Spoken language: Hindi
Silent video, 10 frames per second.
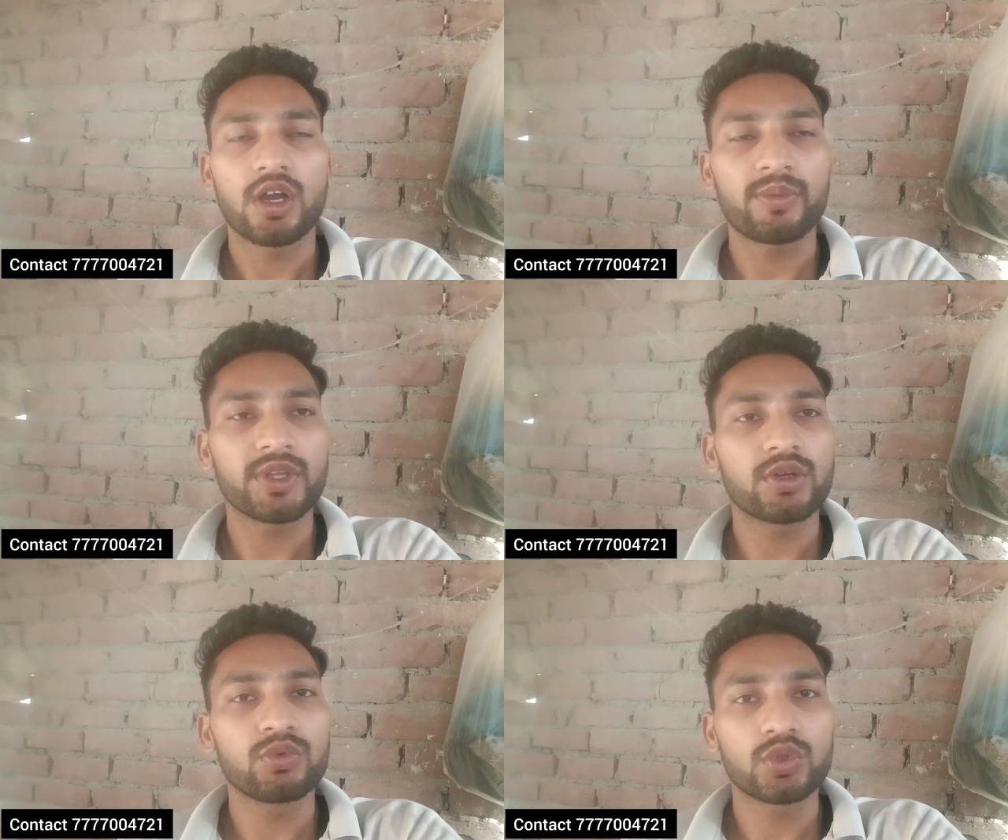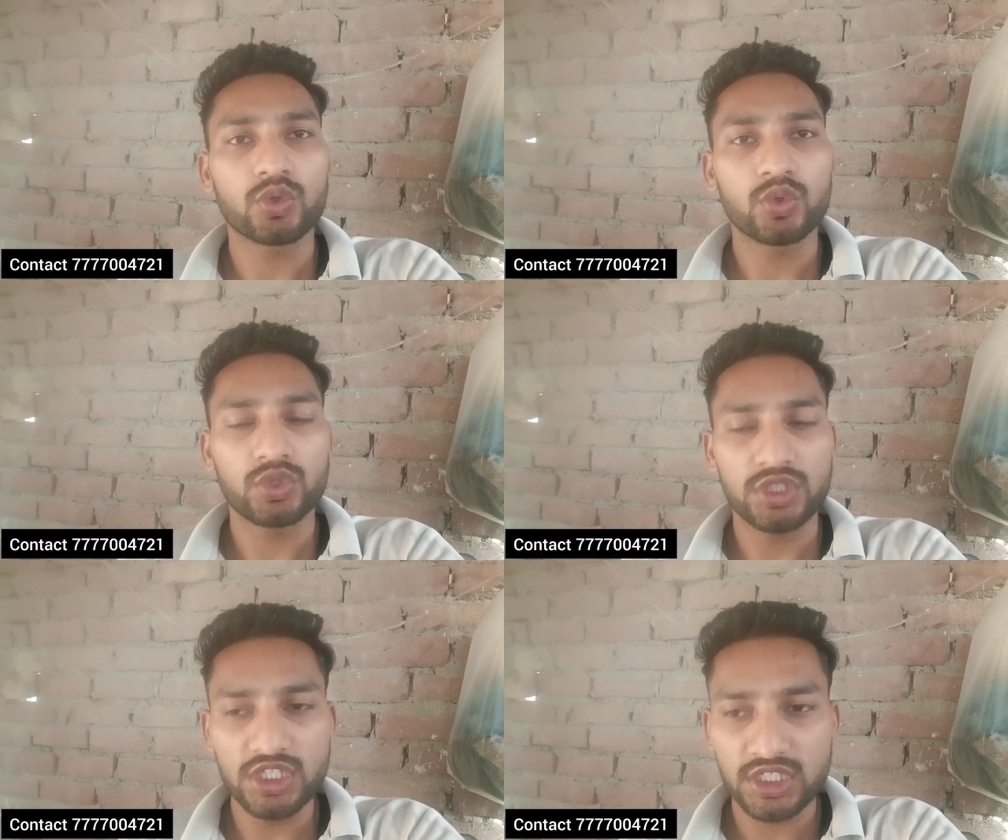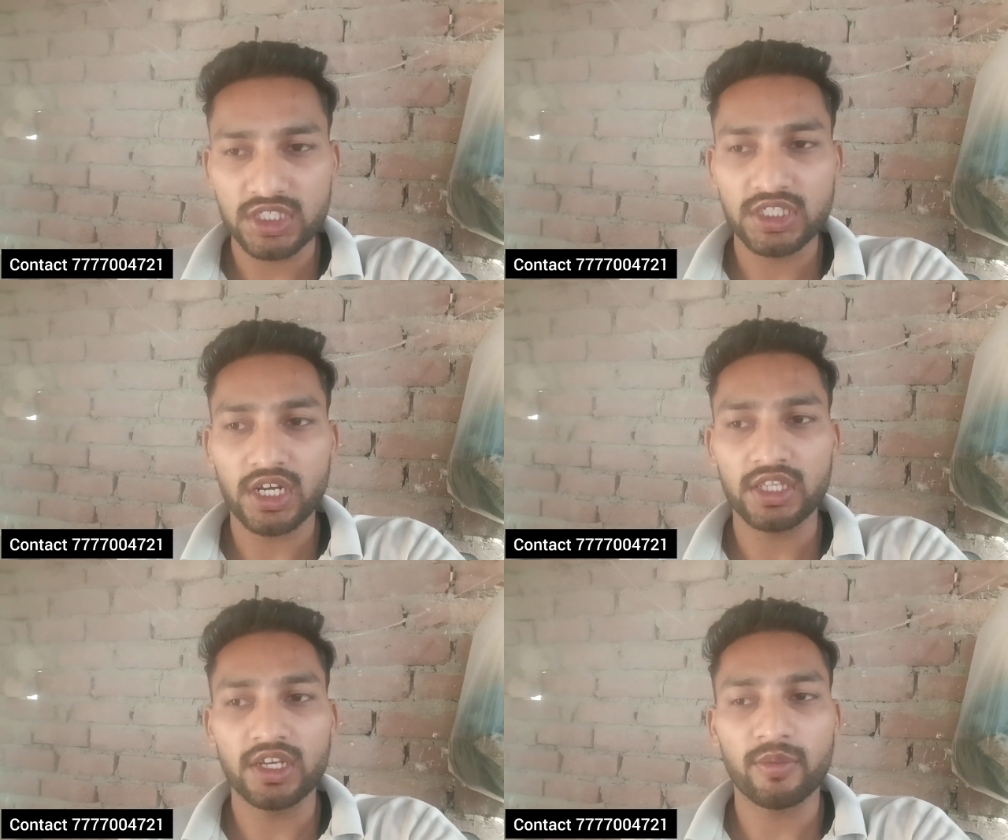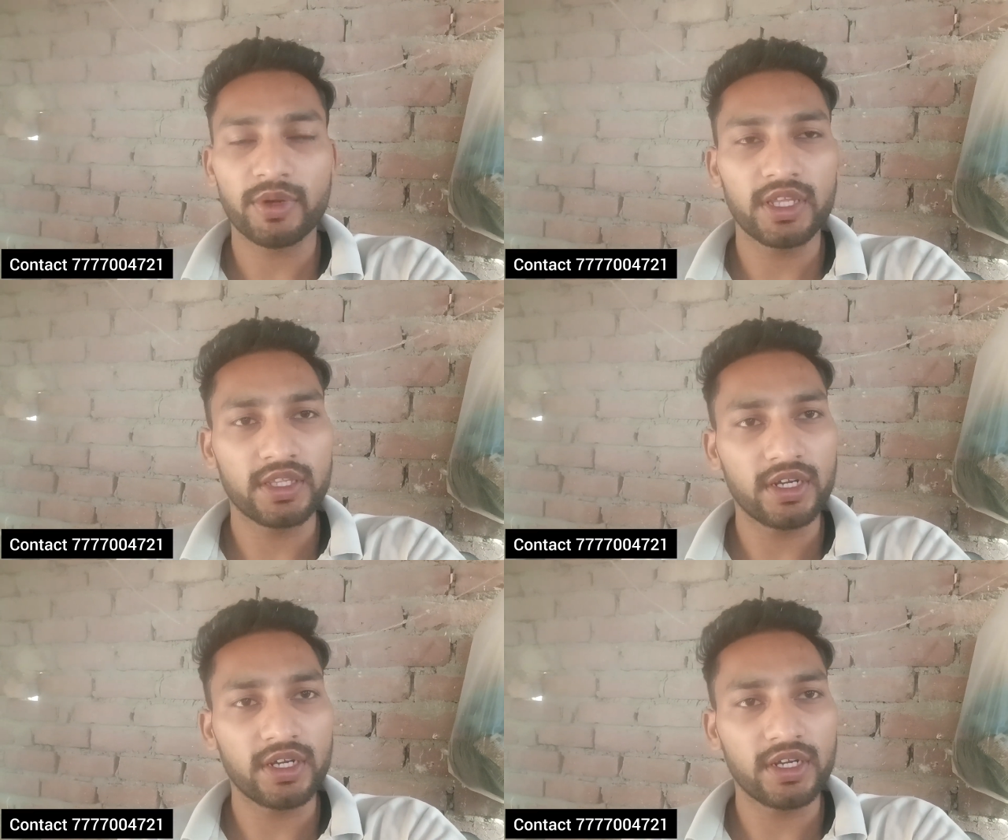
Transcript: अपने कबूतरों को तीन से चार दिन आपने ही